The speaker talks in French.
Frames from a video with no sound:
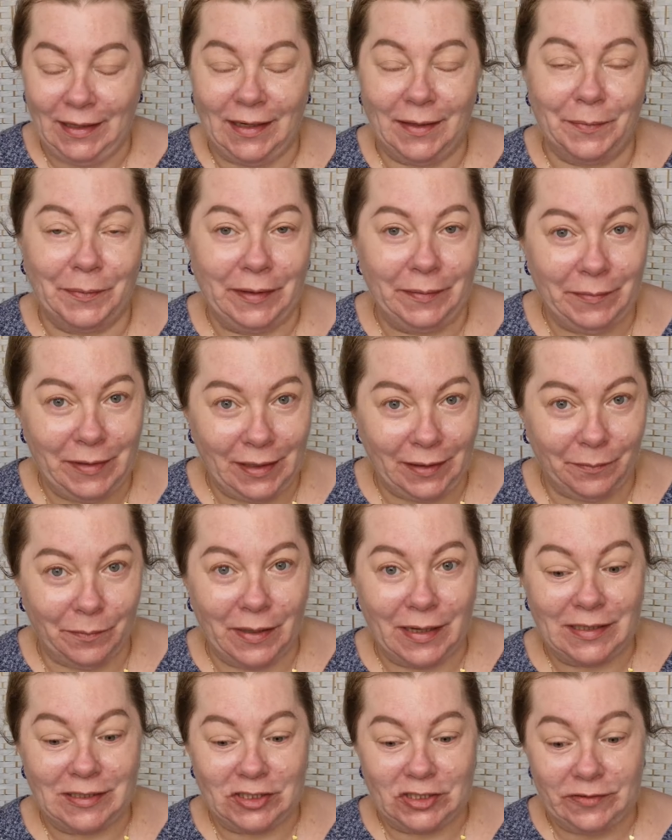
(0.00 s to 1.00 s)
La première
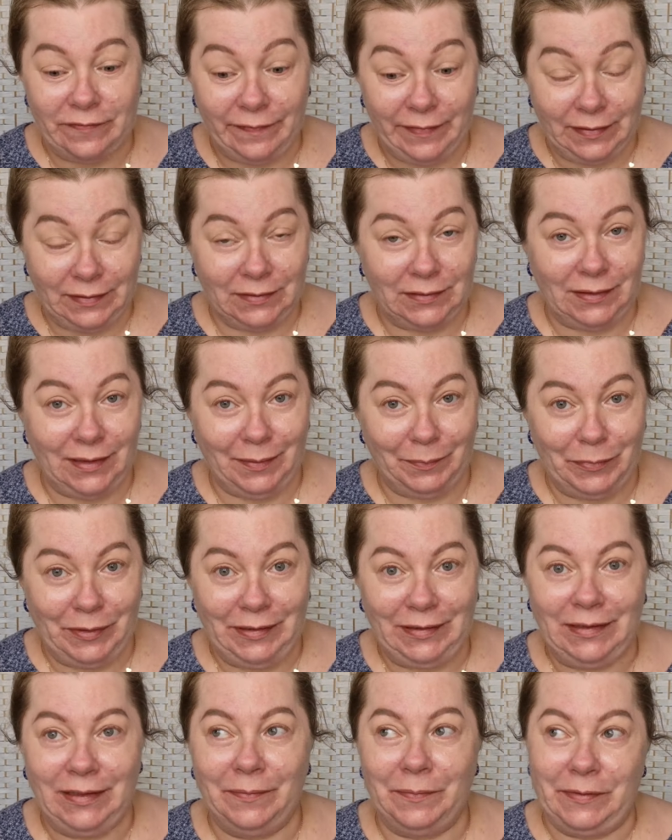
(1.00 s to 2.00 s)
base, je viens de
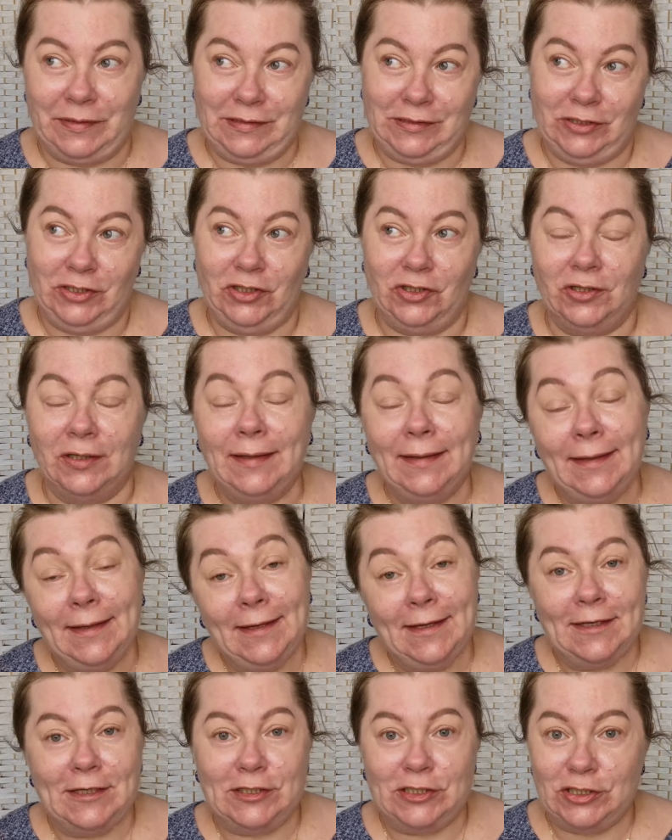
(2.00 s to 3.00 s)
l'appliquer parce que
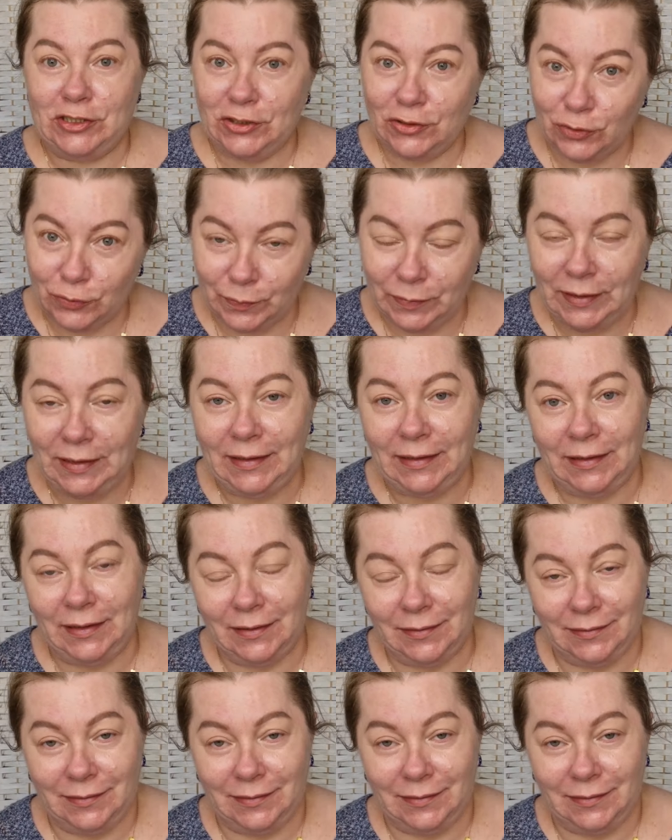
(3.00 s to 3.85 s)
j'ai oublié